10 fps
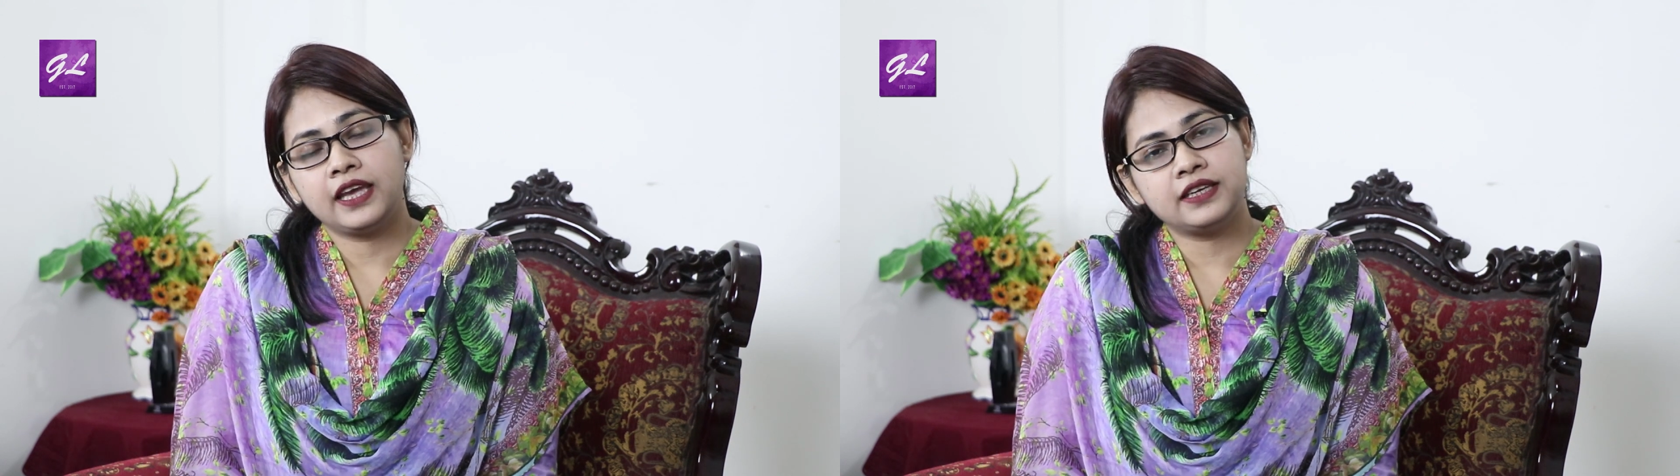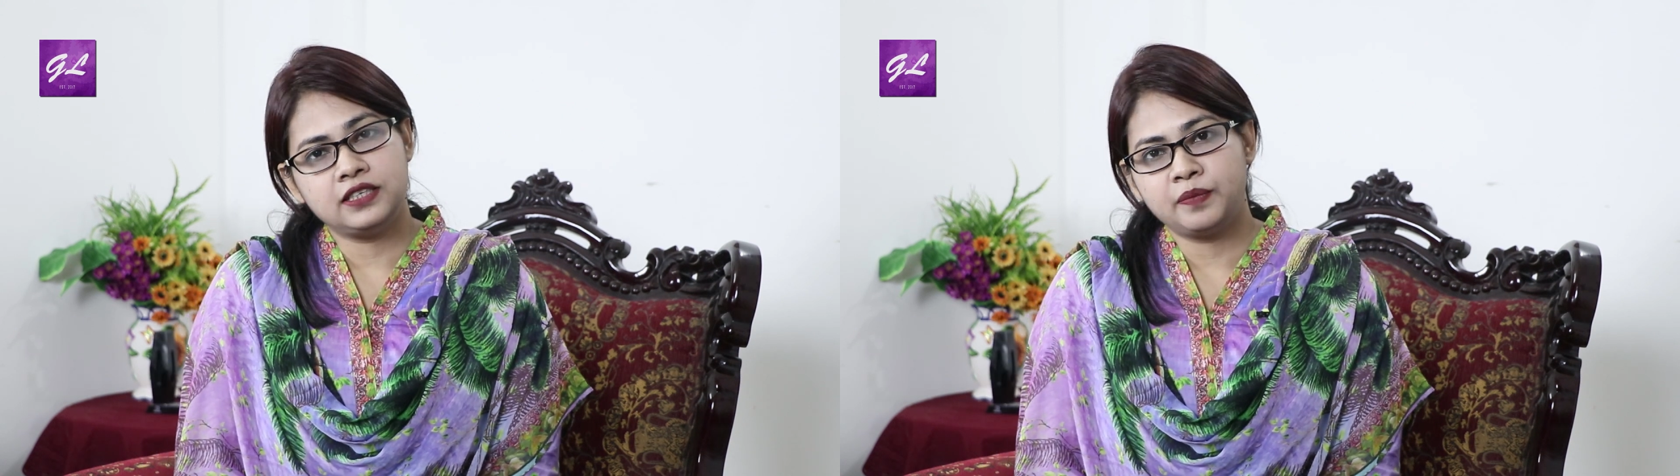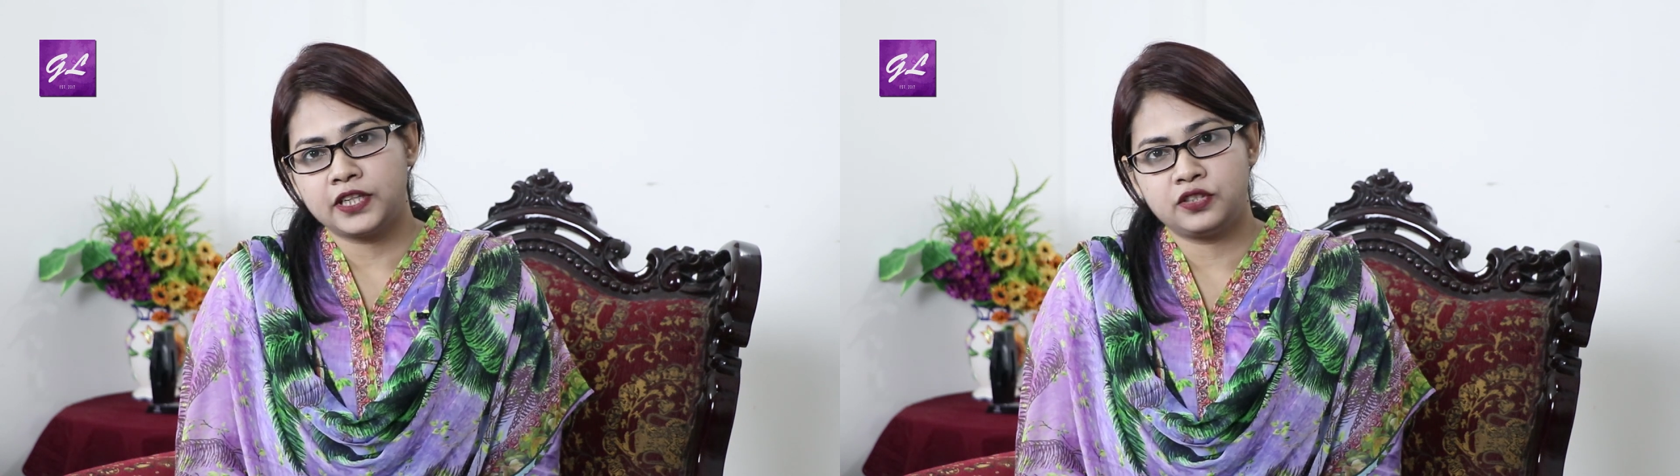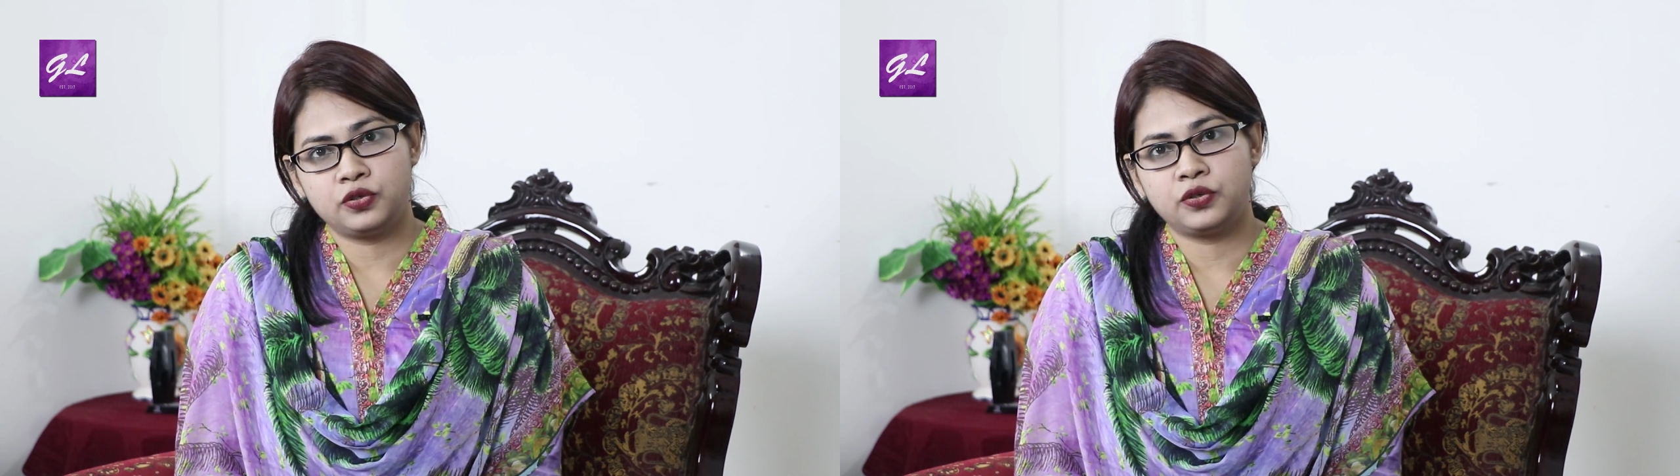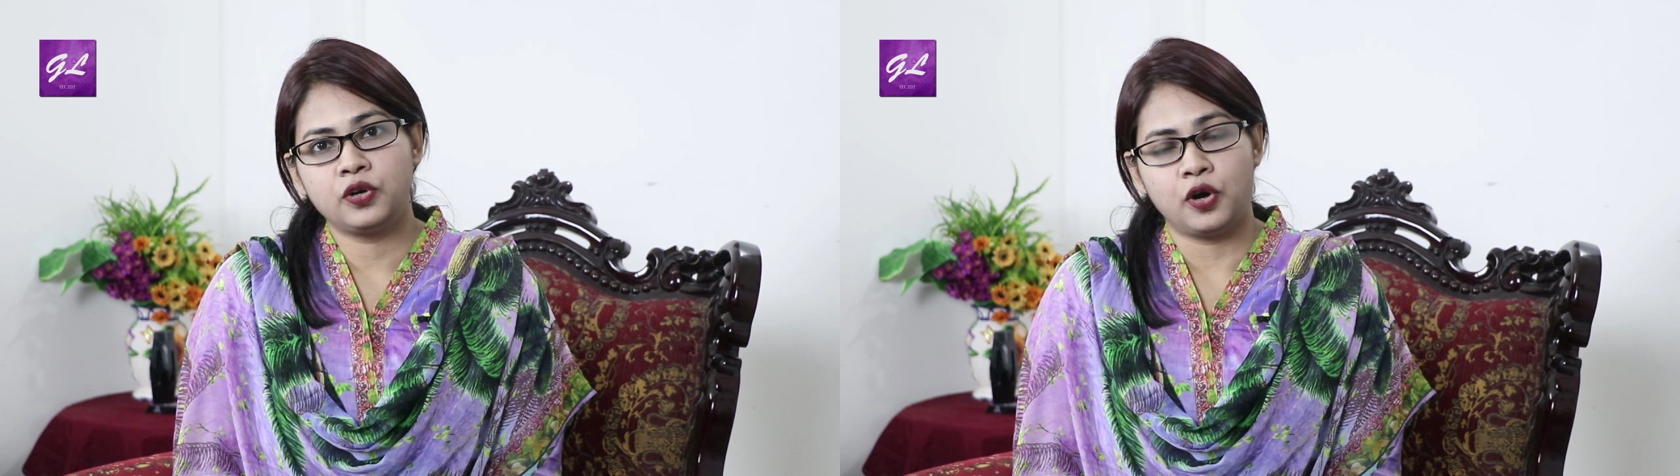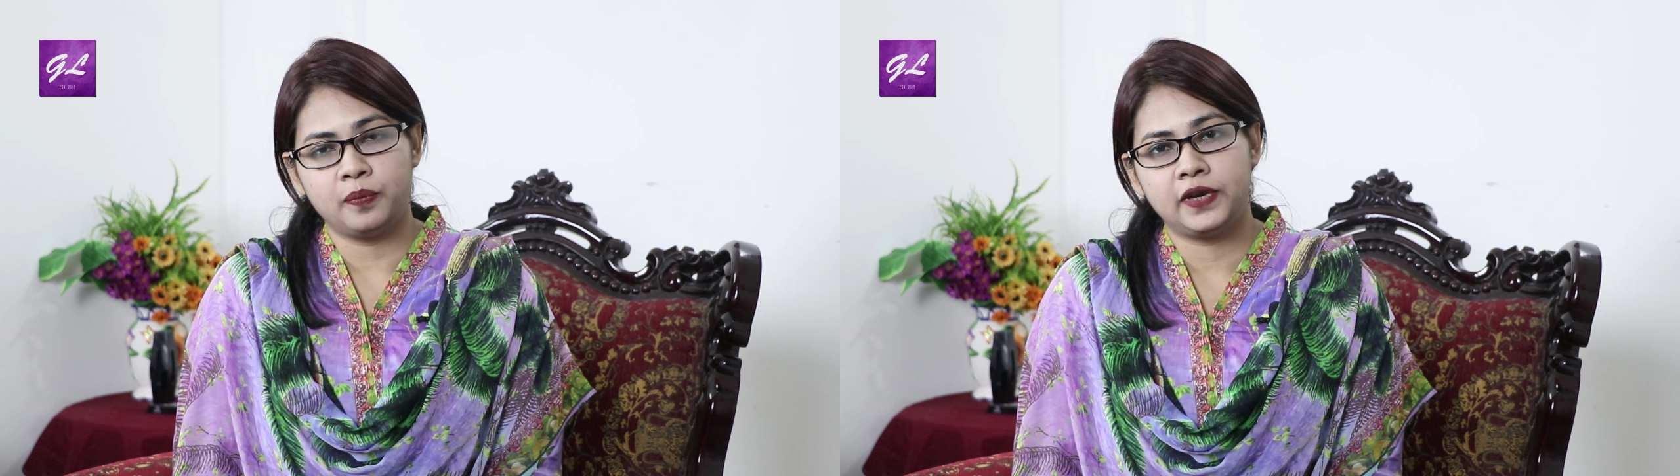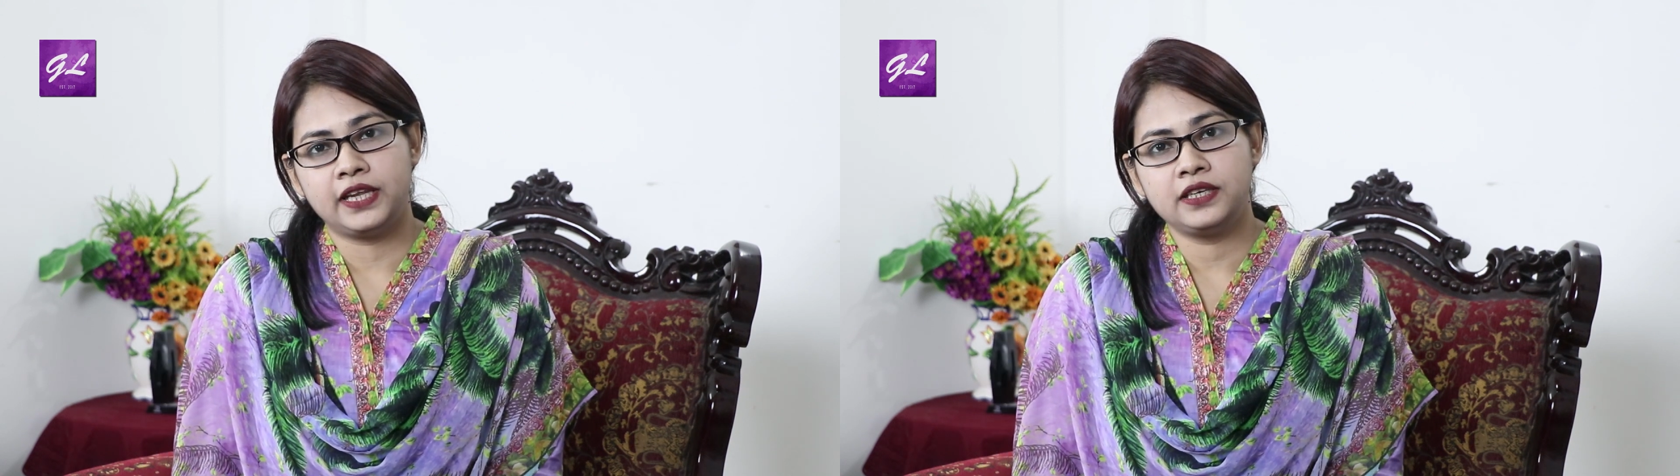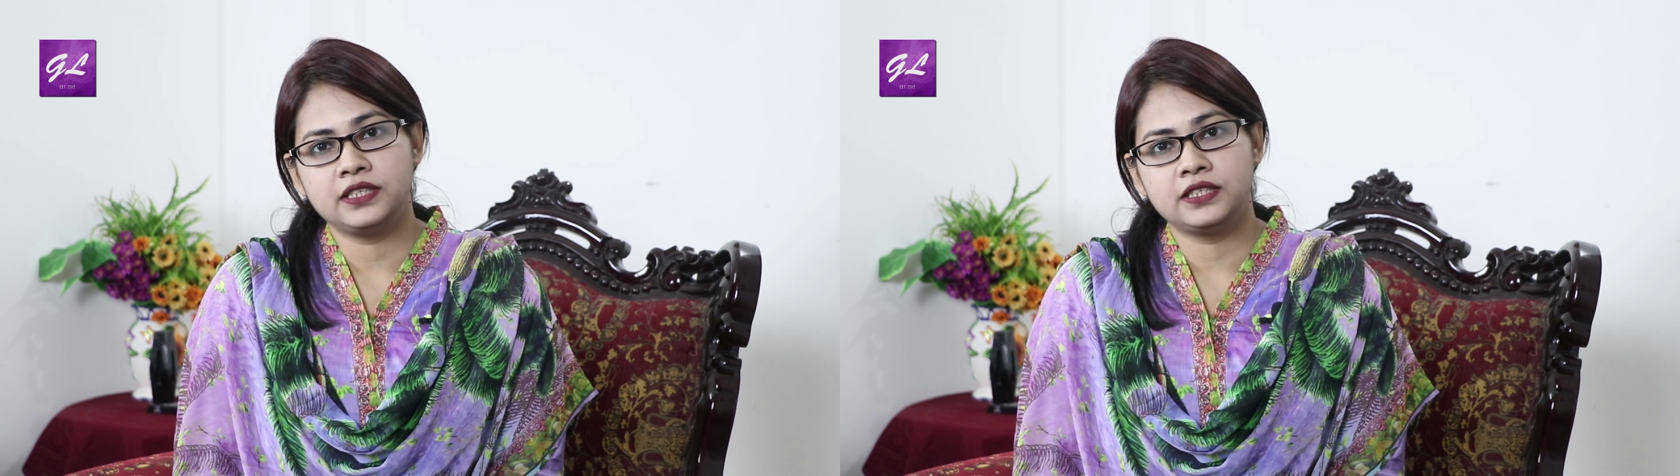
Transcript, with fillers: একটি মাত্র কমপ্লেন